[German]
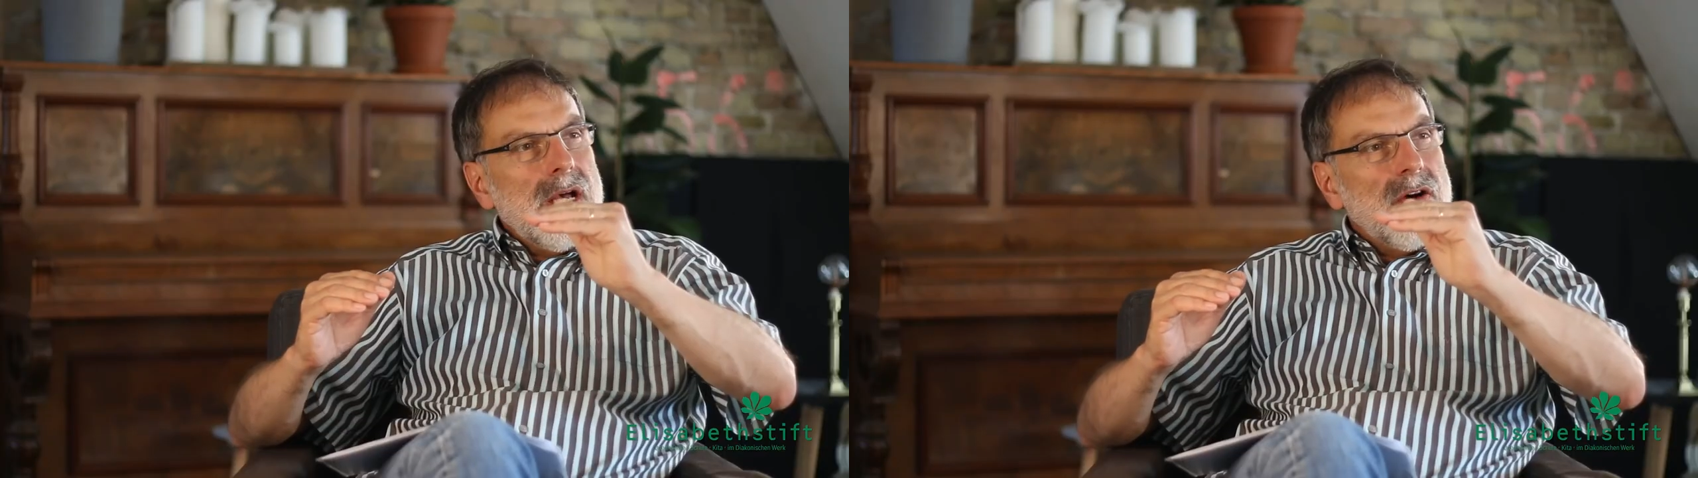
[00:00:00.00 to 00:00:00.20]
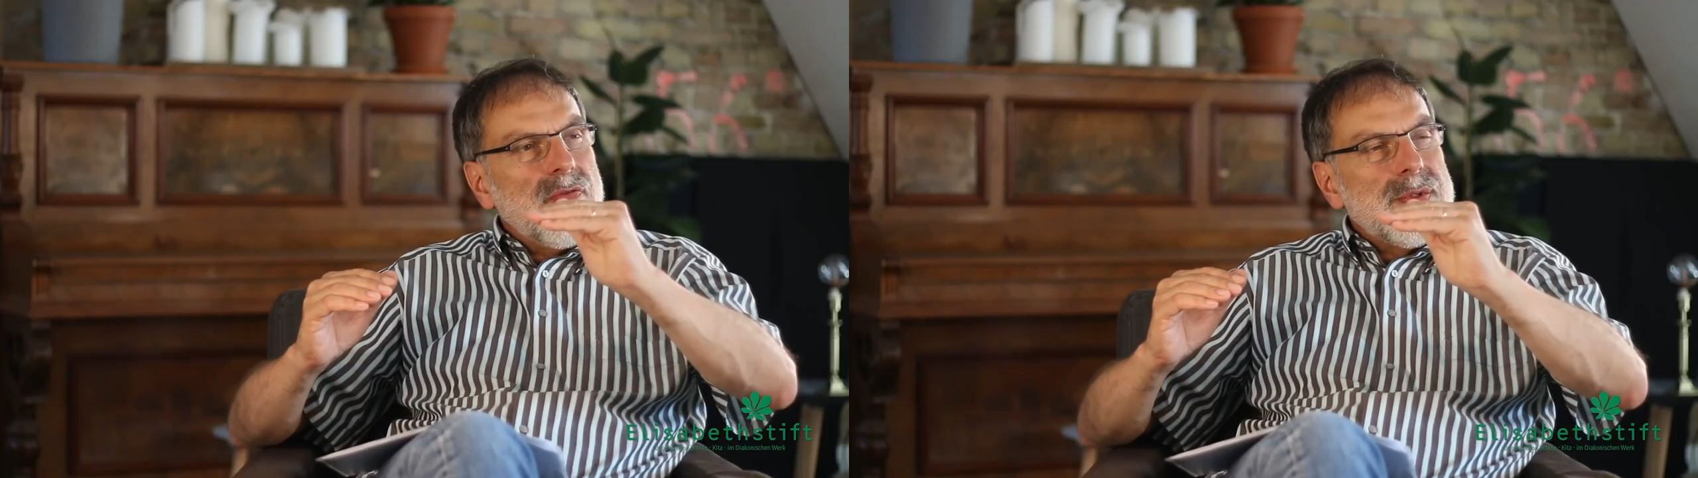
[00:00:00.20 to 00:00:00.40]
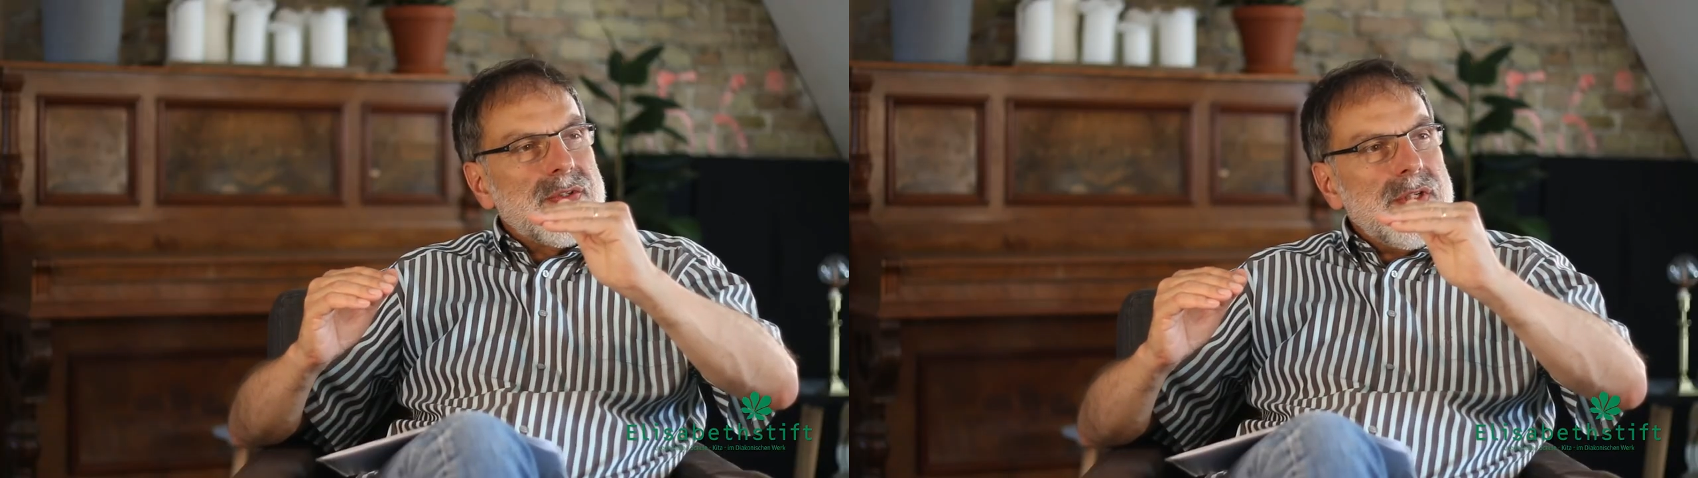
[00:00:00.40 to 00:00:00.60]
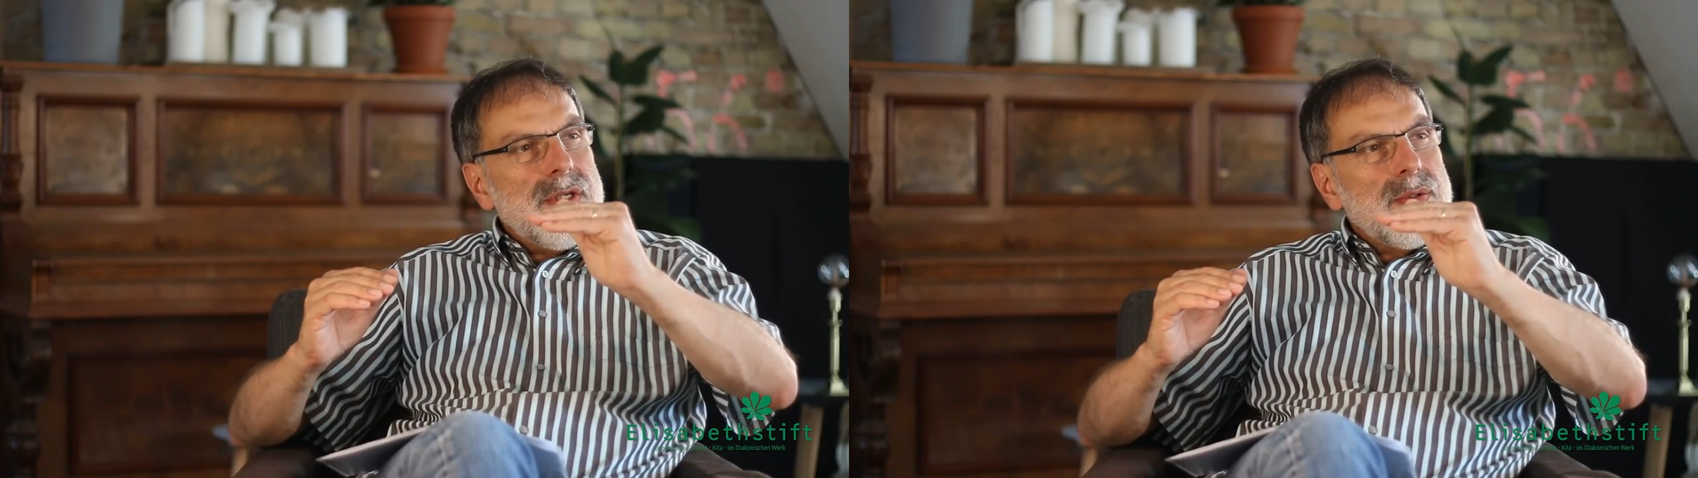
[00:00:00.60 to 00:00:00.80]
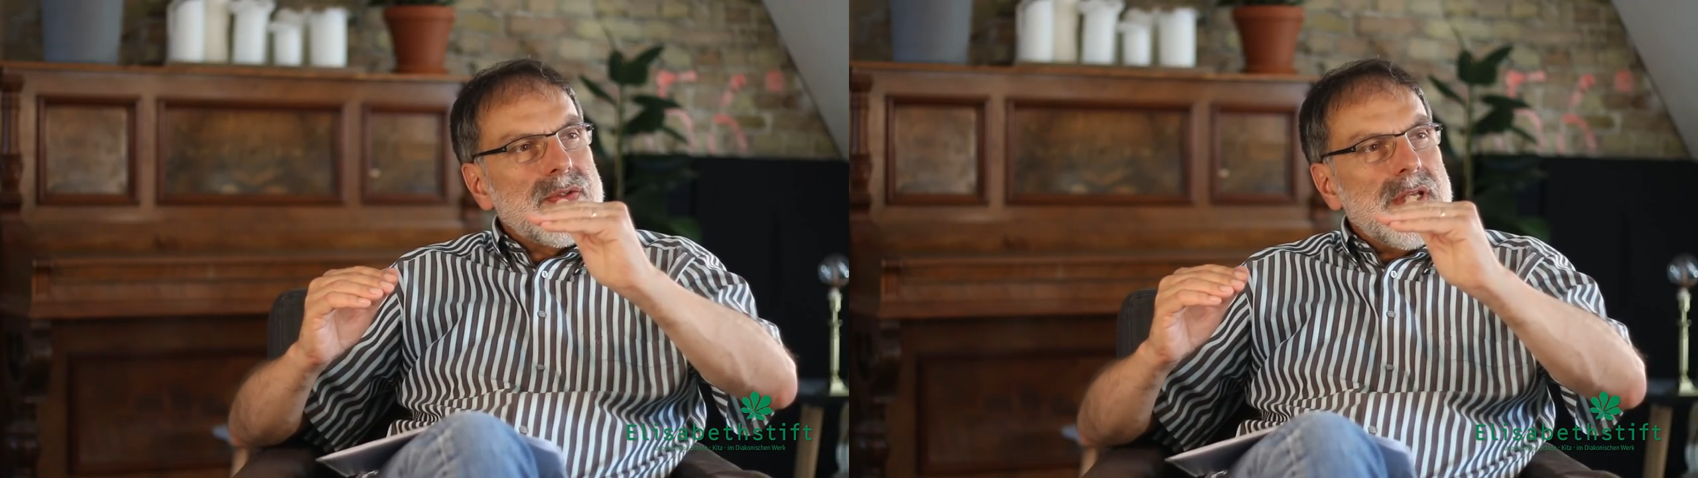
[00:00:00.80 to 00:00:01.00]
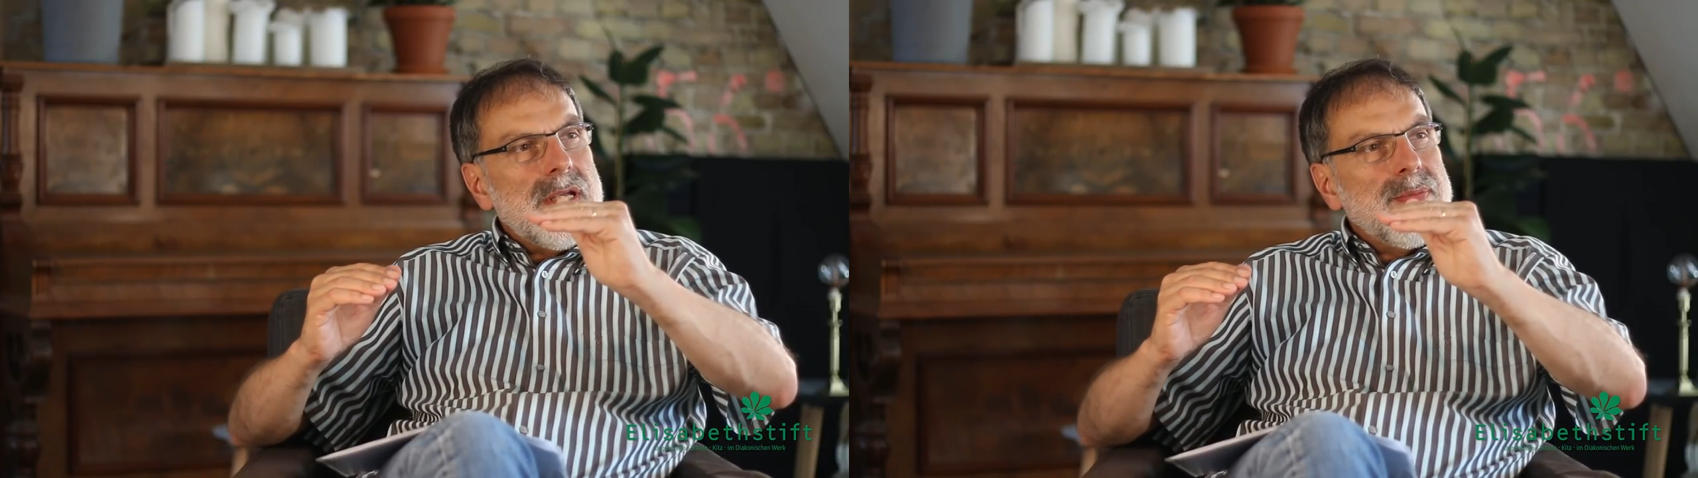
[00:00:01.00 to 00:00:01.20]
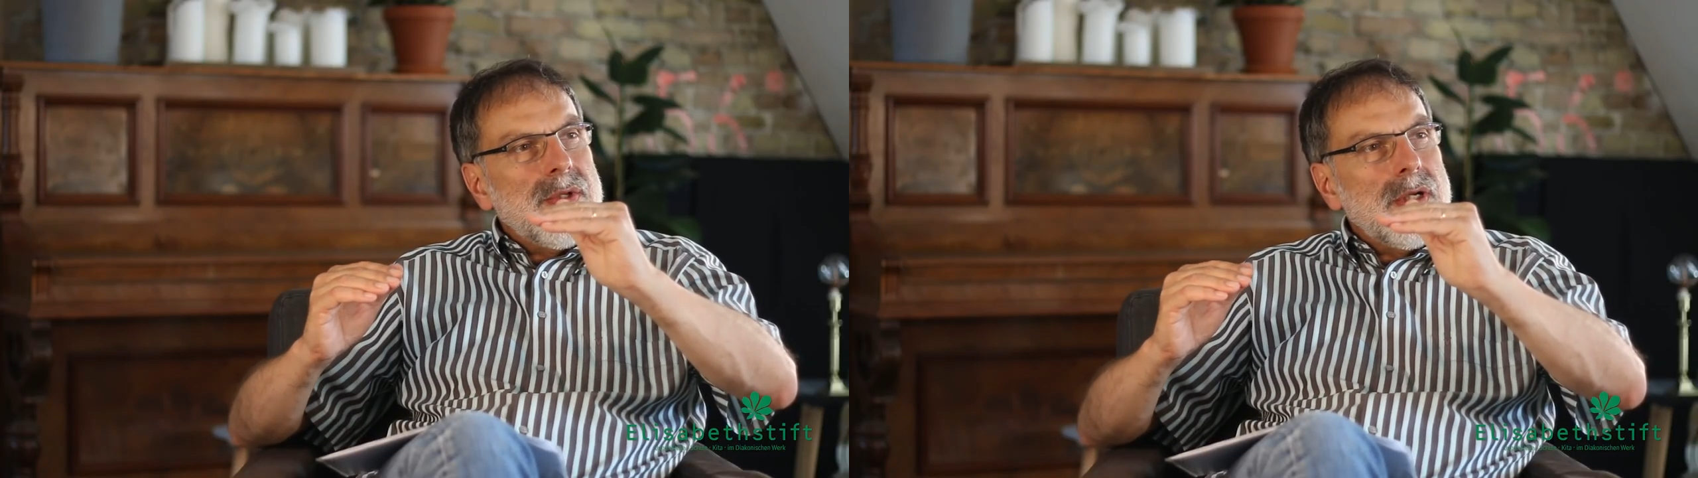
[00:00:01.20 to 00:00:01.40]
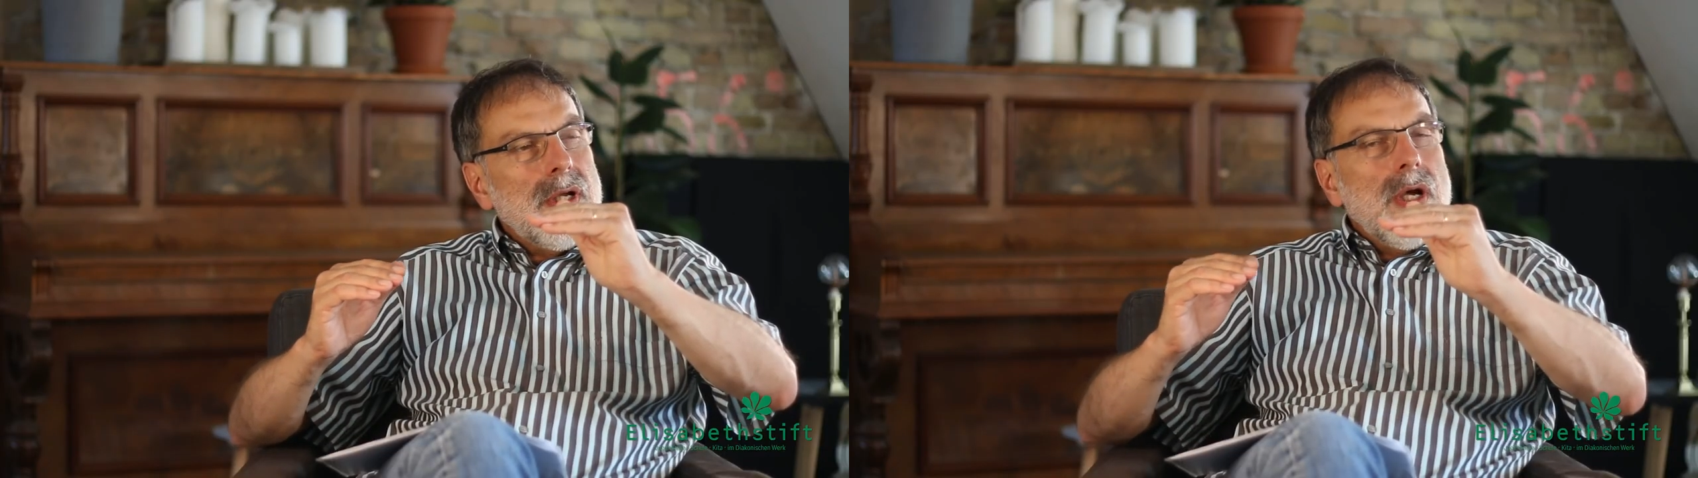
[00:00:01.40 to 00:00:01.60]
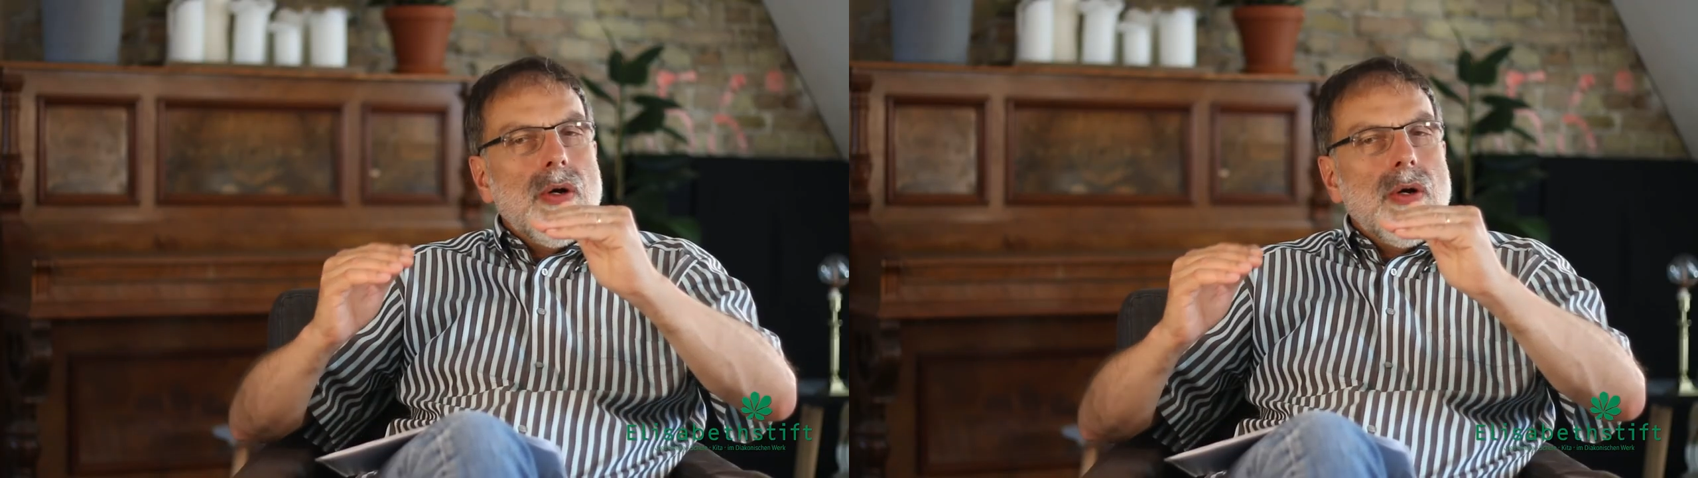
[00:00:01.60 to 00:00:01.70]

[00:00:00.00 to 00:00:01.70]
auf Beziehungsebene